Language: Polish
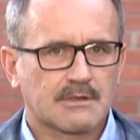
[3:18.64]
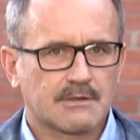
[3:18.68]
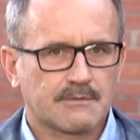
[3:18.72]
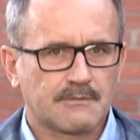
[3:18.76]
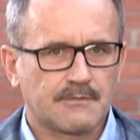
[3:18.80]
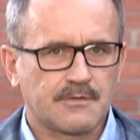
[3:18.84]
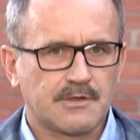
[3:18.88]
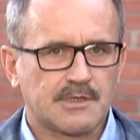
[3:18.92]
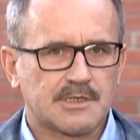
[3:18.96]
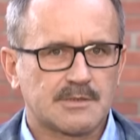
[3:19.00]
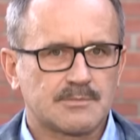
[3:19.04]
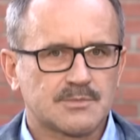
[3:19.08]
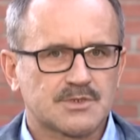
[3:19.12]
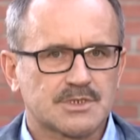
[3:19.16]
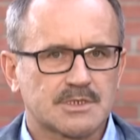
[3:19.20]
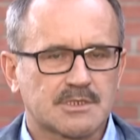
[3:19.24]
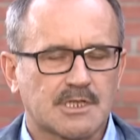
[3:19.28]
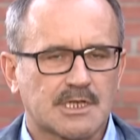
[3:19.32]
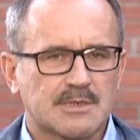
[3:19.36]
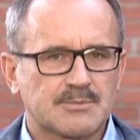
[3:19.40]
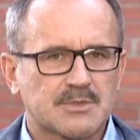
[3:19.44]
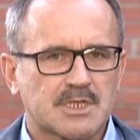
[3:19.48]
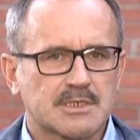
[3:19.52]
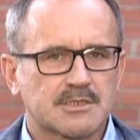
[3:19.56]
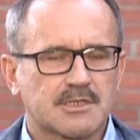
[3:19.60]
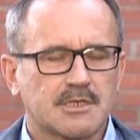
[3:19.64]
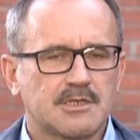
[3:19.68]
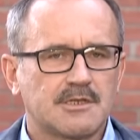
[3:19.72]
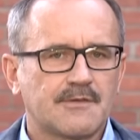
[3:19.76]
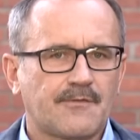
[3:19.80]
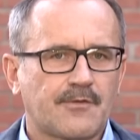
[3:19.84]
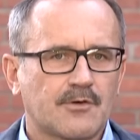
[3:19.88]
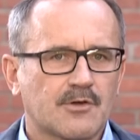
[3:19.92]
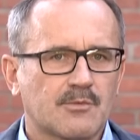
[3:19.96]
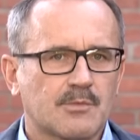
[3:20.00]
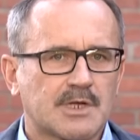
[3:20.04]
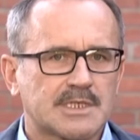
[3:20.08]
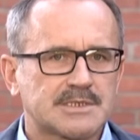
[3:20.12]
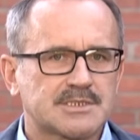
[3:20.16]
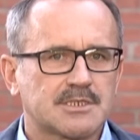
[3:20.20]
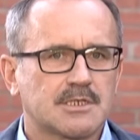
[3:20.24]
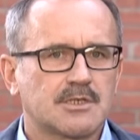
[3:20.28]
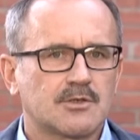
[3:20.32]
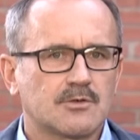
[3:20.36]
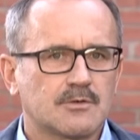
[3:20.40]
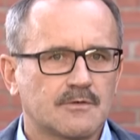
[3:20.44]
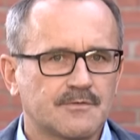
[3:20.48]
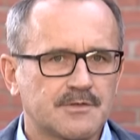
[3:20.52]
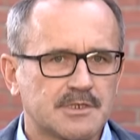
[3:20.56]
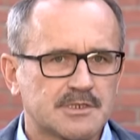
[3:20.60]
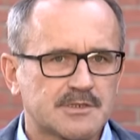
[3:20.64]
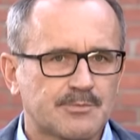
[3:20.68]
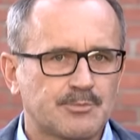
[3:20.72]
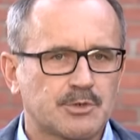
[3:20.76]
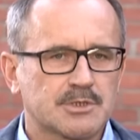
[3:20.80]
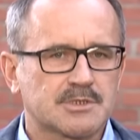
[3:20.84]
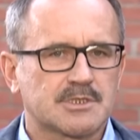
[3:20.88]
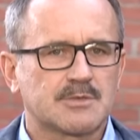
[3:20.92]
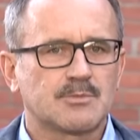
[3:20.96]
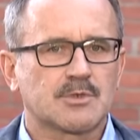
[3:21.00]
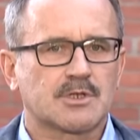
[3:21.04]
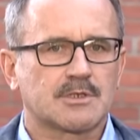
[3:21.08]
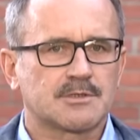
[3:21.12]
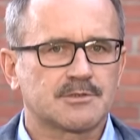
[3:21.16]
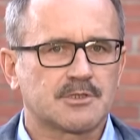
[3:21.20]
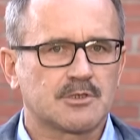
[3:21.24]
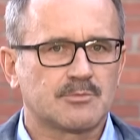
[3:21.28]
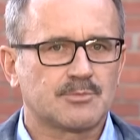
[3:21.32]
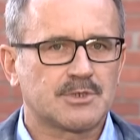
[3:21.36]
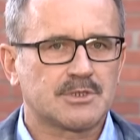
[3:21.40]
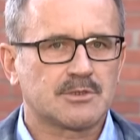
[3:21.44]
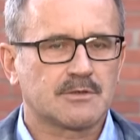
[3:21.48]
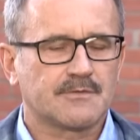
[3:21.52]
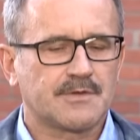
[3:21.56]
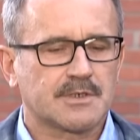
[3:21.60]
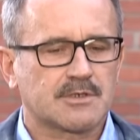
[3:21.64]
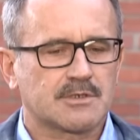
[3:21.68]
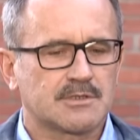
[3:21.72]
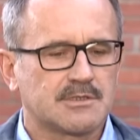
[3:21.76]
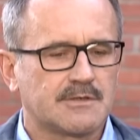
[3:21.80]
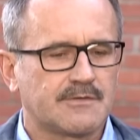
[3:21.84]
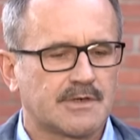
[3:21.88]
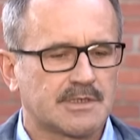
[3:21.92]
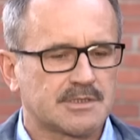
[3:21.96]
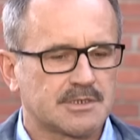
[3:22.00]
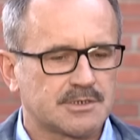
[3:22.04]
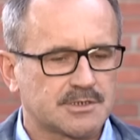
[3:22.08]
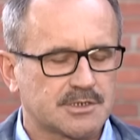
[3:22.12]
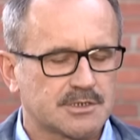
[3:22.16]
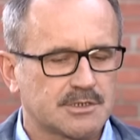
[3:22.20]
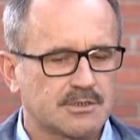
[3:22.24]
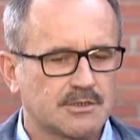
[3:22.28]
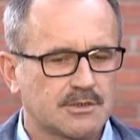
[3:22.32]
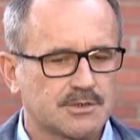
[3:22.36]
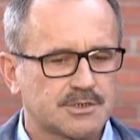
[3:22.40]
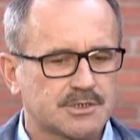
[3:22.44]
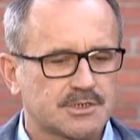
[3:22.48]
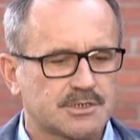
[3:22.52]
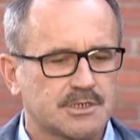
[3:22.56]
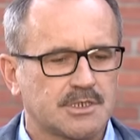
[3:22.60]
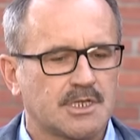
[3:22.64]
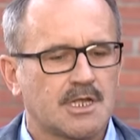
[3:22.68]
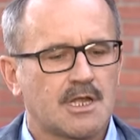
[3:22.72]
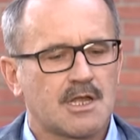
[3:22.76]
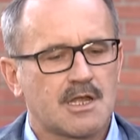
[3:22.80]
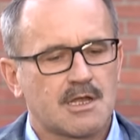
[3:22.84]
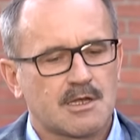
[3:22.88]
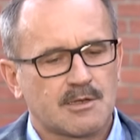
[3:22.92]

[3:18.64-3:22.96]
Wiem, czy tam takie informacje i również pod tym kątem będą wykonywane czynności.